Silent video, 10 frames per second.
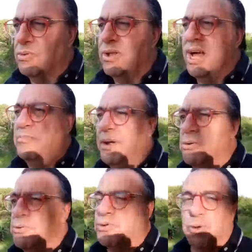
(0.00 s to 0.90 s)
um olhar para
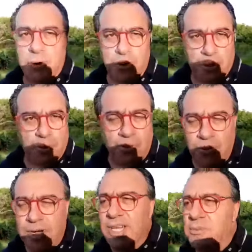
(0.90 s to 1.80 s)
o todo,
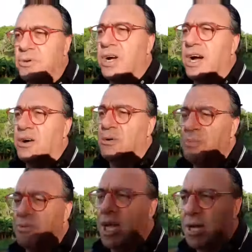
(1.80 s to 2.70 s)
com ânimo
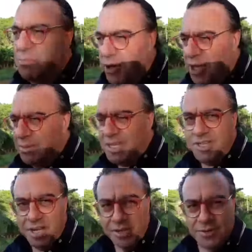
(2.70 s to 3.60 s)
calmo e a poeira
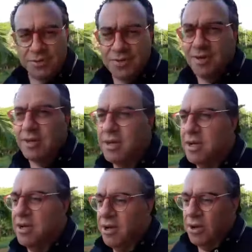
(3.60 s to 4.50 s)
baixando.
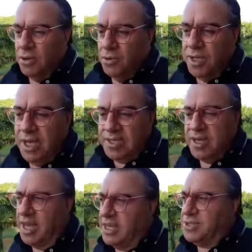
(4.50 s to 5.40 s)
O que
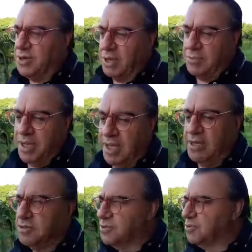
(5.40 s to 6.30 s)
esse
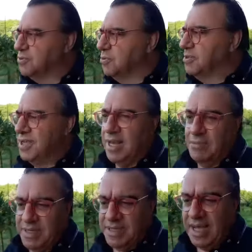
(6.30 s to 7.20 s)
relacionamento, ou sei lá,
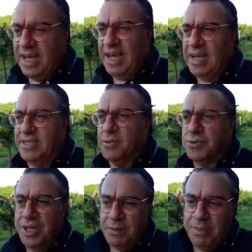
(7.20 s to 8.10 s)
amizade,
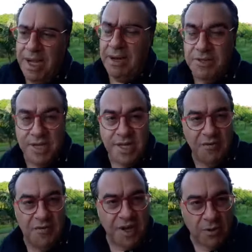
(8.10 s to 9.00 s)
ou trabalho
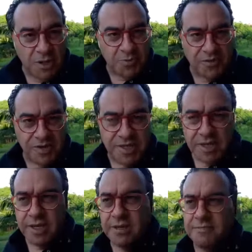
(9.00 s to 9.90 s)
significa hoje para você?